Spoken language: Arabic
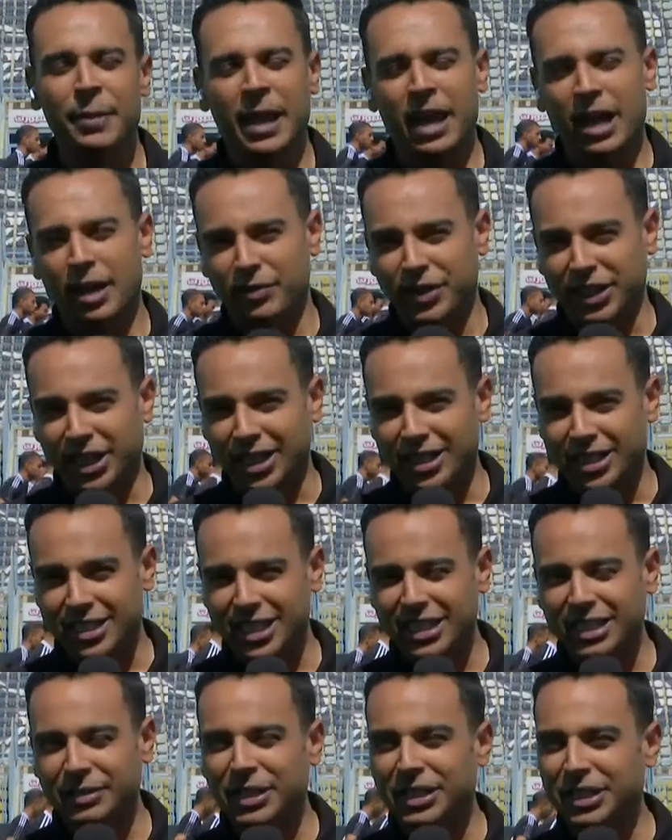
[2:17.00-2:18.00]
فتح الله
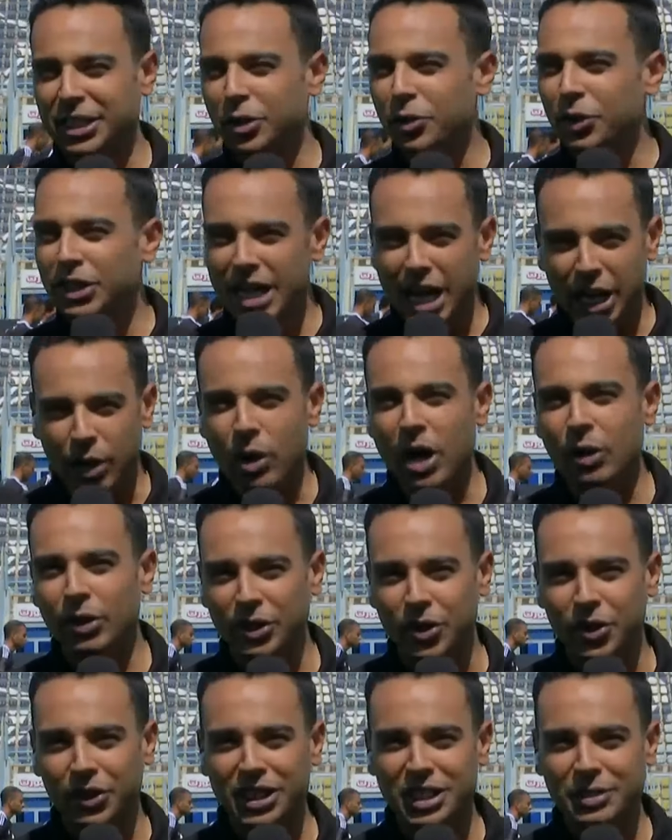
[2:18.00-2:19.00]
يمكن دي كل اجواء
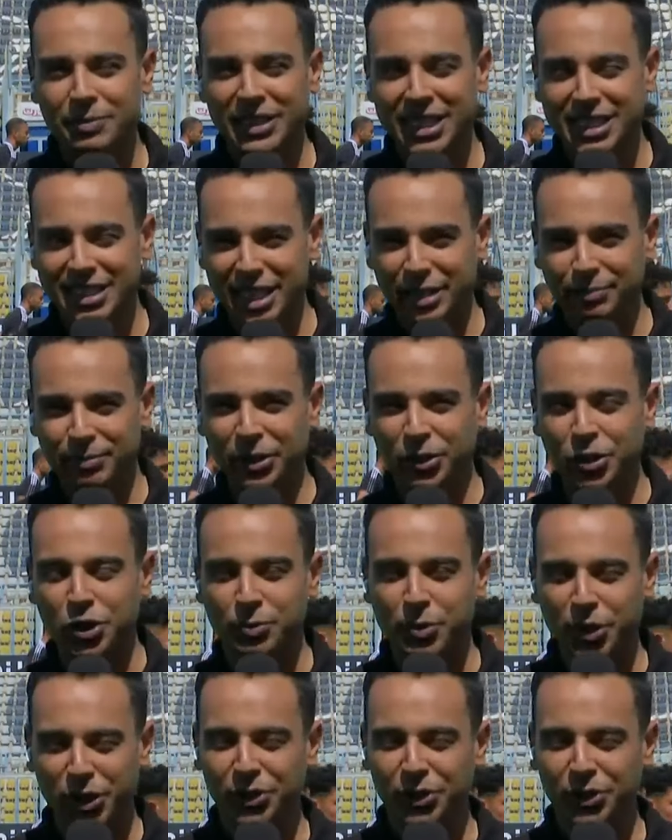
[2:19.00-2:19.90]
والكواليس من استاد بيتر سبورت